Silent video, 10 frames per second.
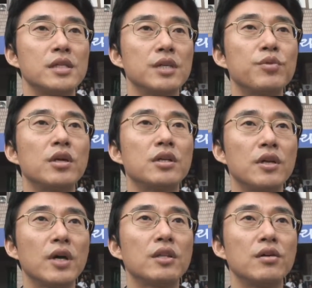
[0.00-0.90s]
지금껏
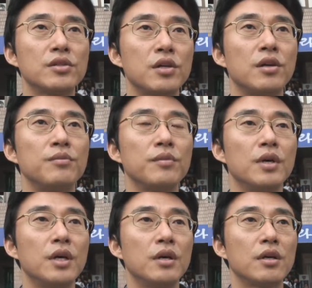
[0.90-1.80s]
그려왔던 것처럼
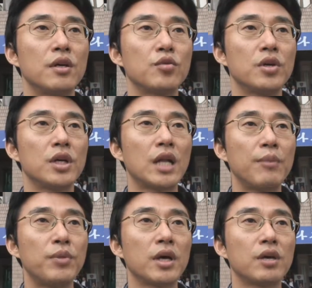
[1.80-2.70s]
결코 이러한
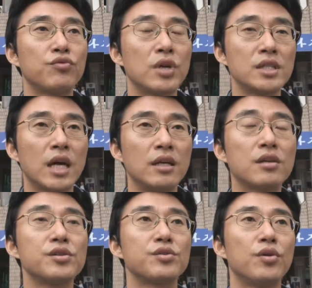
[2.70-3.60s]
압박에 굴하지
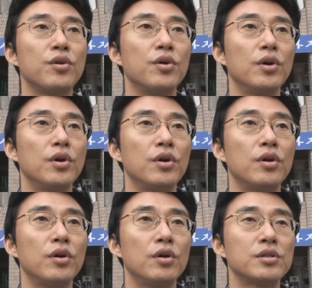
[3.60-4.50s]
않을 것이고
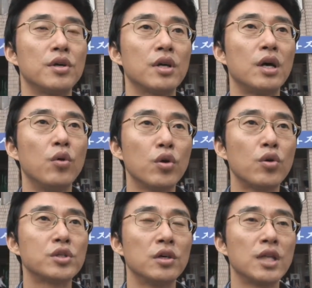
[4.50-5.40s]
저희가
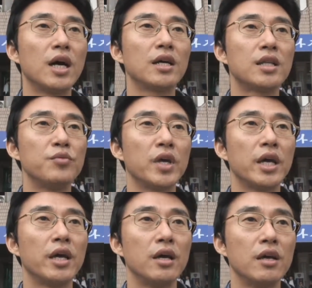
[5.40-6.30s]
옳고 정당하기
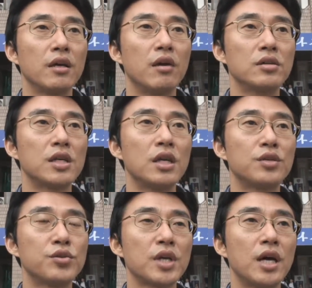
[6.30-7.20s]
때문에
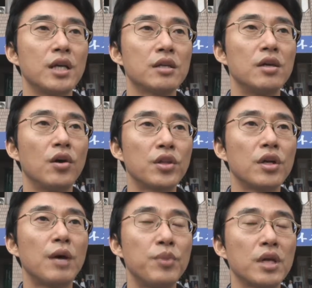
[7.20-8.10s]
경찰 조사안이 그
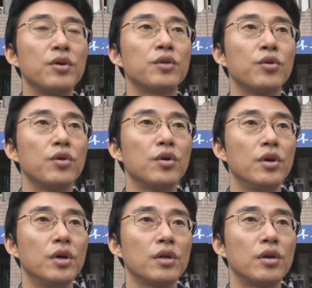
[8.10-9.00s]
어떤 압박이 와도
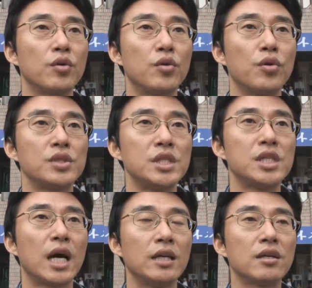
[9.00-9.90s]
결코
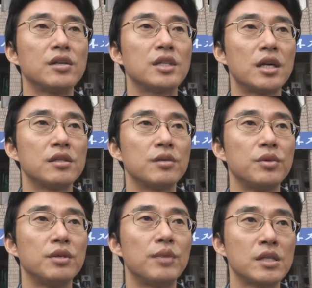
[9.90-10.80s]
지지 않을 것이라는
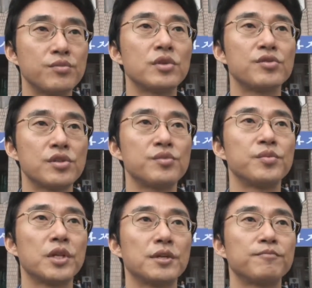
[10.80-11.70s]
점을 말씀드릴 수
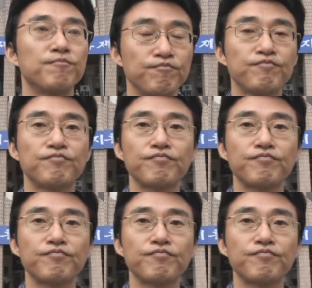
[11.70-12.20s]
있습니다.